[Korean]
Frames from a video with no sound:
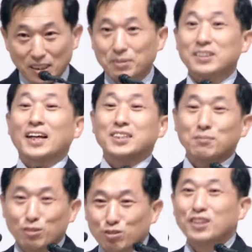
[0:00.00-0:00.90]
그분을
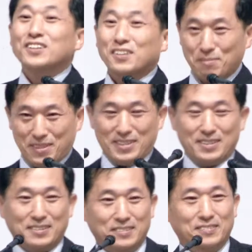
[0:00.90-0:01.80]
다시 한번 누리는 겁니다.
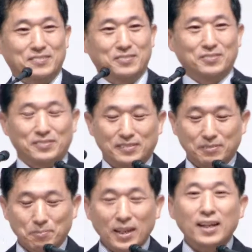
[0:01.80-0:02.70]

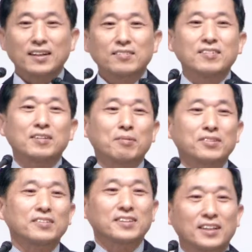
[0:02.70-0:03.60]
하나님께서 이스라엘
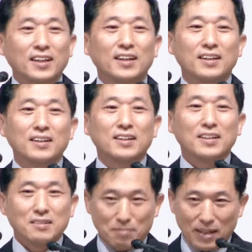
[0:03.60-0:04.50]
백성들에게
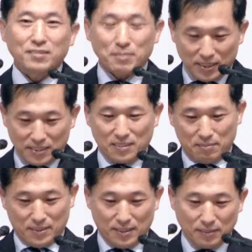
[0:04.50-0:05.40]
말씀하시는
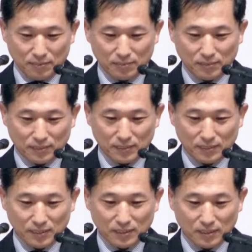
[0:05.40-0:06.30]
겁니다.
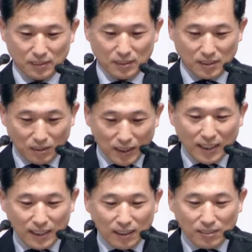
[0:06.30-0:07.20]
그리고
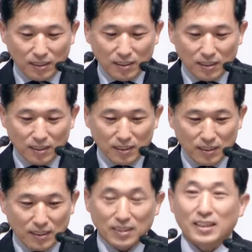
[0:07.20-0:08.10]

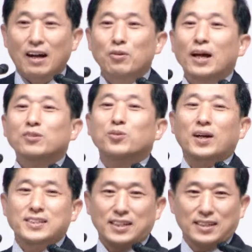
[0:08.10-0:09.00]
하나님께서 나하고
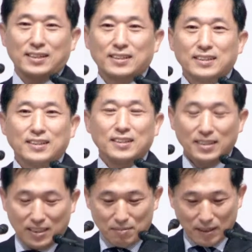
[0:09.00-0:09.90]
약속하자.
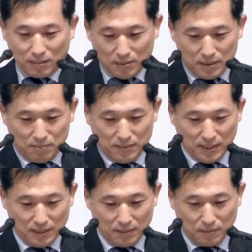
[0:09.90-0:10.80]
이렇게
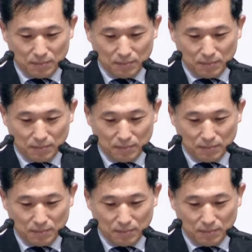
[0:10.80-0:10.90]
말씀하십니다.